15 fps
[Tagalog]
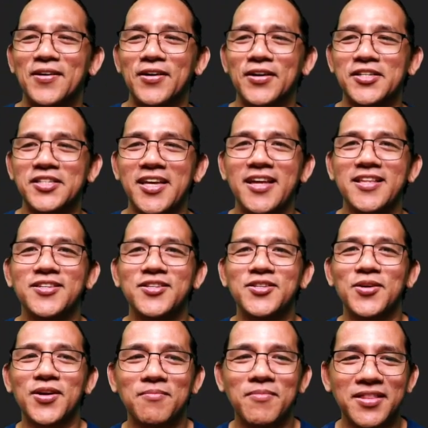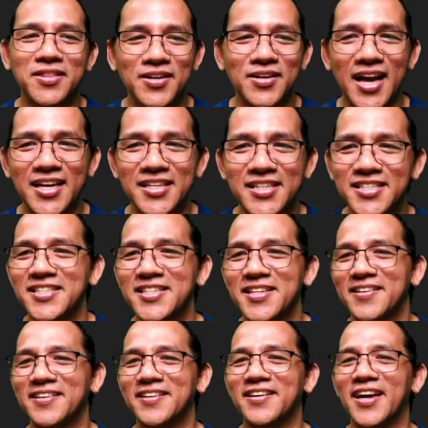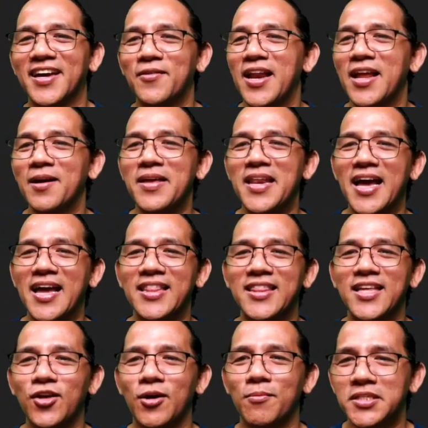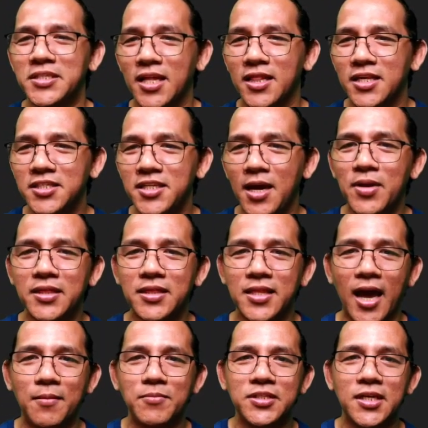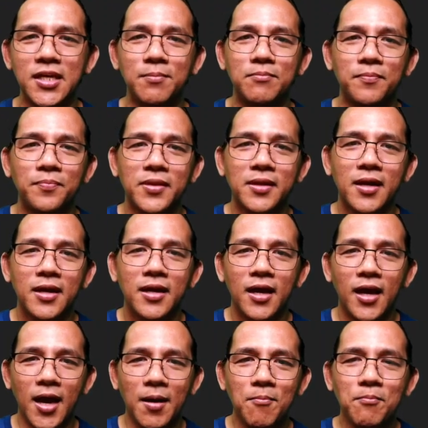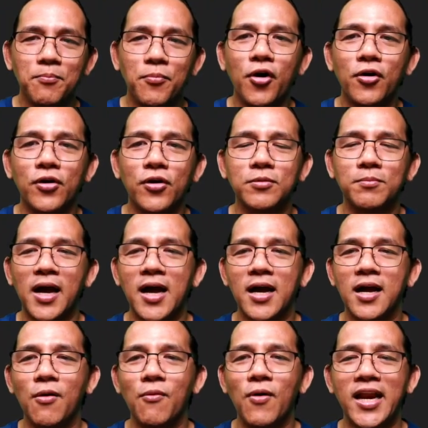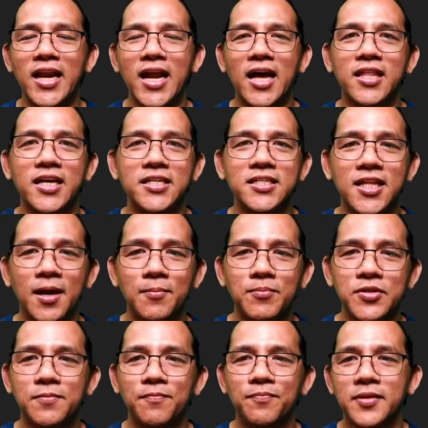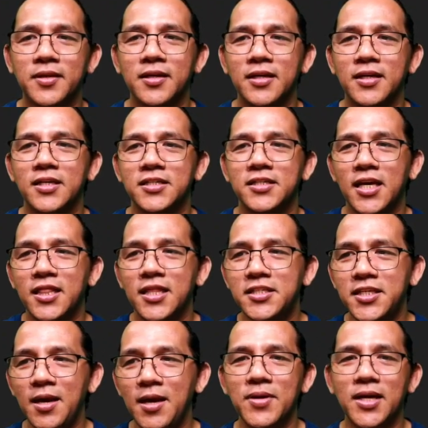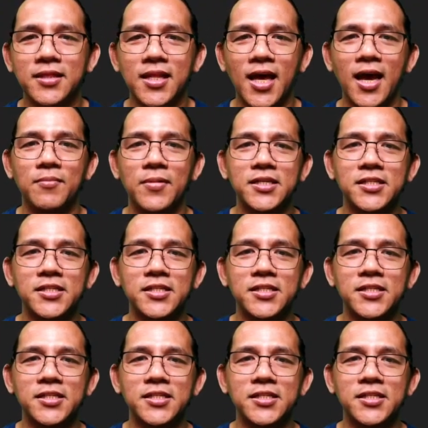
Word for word: or century ba to class. Okay, walang binanggit dito eh. Basta the same na time si M. Poirot makagawa ng 3 steps. Sa the same na time na